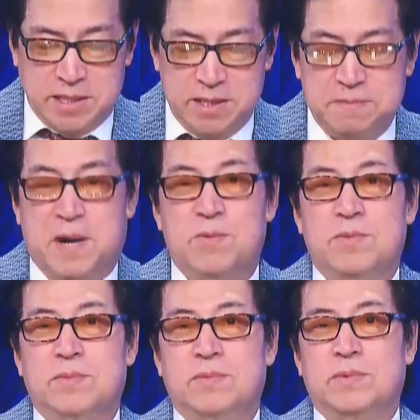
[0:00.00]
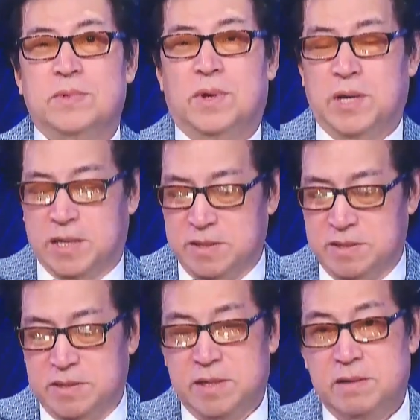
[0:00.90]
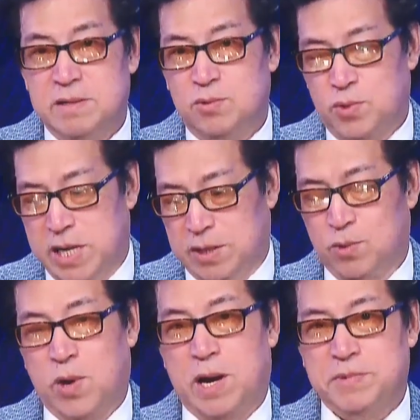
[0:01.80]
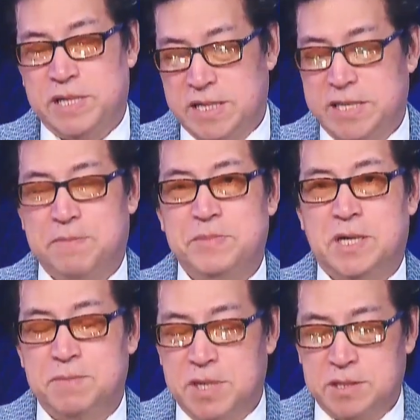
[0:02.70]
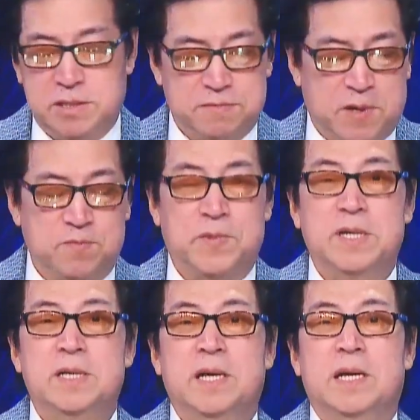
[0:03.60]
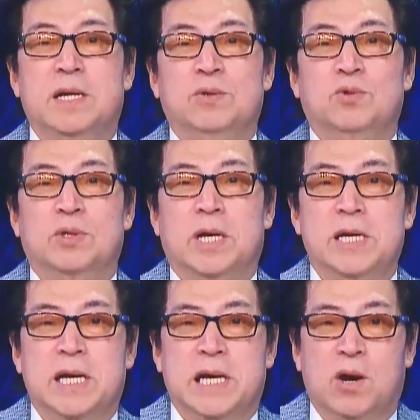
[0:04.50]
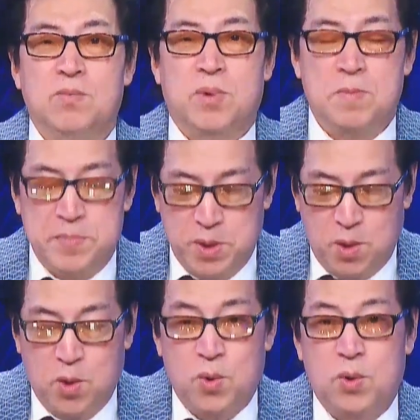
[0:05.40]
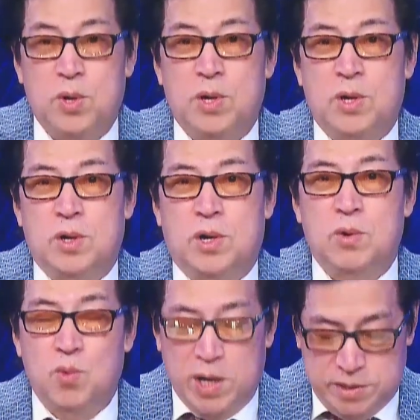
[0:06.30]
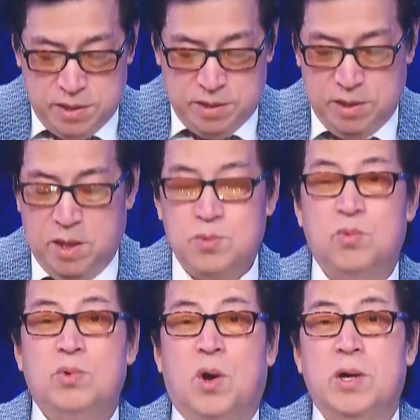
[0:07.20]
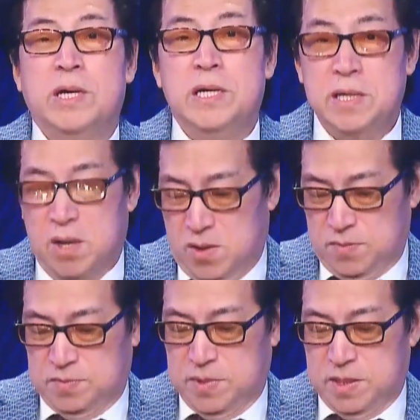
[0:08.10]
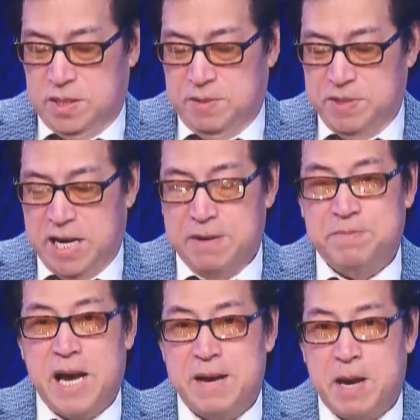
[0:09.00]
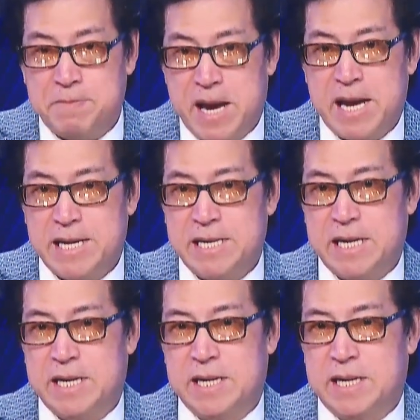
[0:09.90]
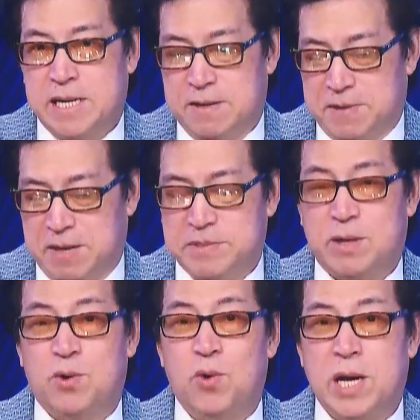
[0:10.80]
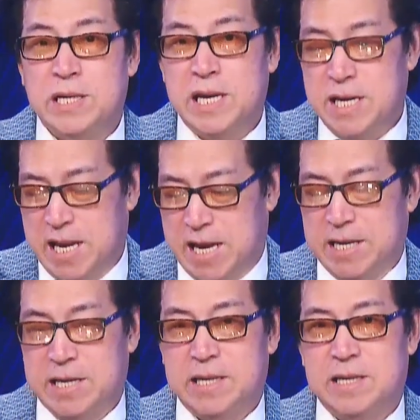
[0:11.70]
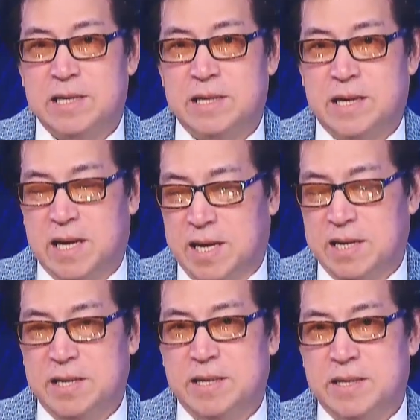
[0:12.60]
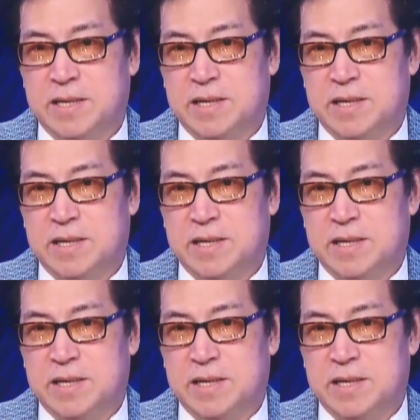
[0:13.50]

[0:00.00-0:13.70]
rất hy vọng đó là cái đường hướng của Đảng Cộng hòa bây giờ đang nhắm tới bữa trước phỏng vấn chúng tôi thấy ngay cả ông Pompeo cựu ngoại trưởng đó, ông cũng nói cái ý đó tức là bây giờ ham ham ham hai này này phải làm sao cố gắng lấy lại cái